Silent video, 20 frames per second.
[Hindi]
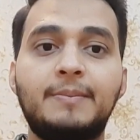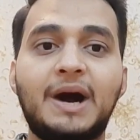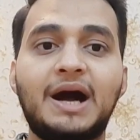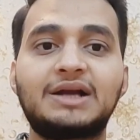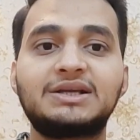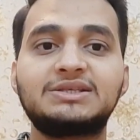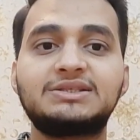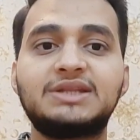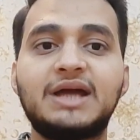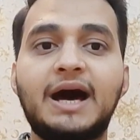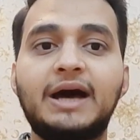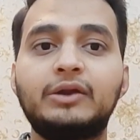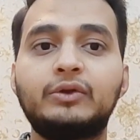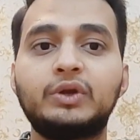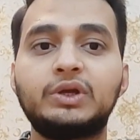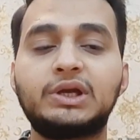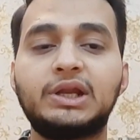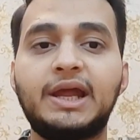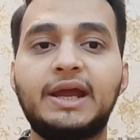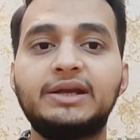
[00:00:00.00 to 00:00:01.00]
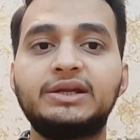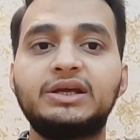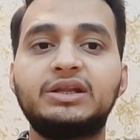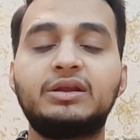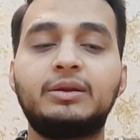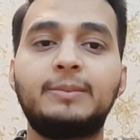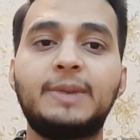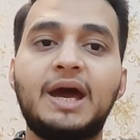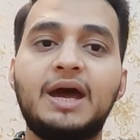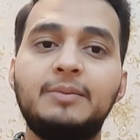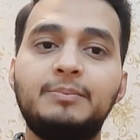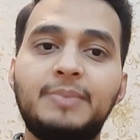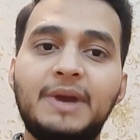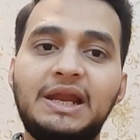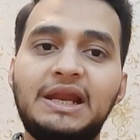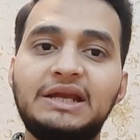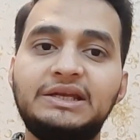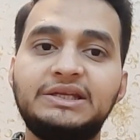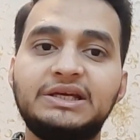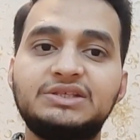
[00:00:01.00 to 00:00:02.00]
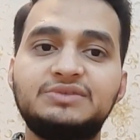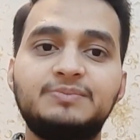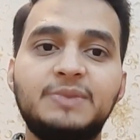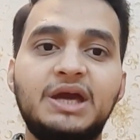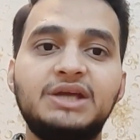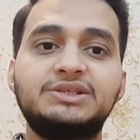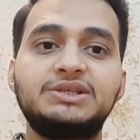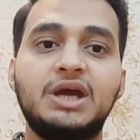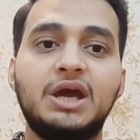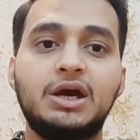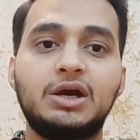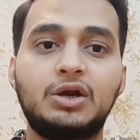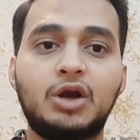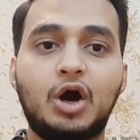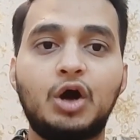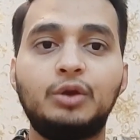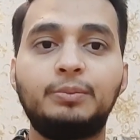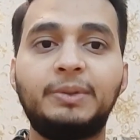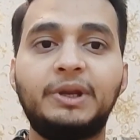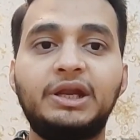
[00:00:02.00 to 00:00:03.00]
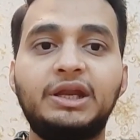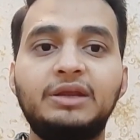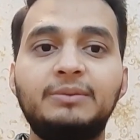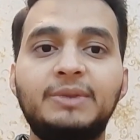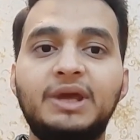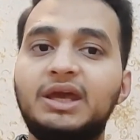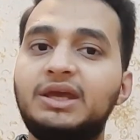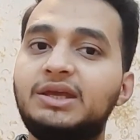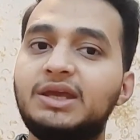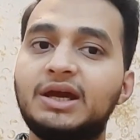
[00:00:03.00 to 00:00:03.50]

पाकिस्तान और इंग्लैंड के दरमियान पहला टेस्ट मैच रावलपिंडी में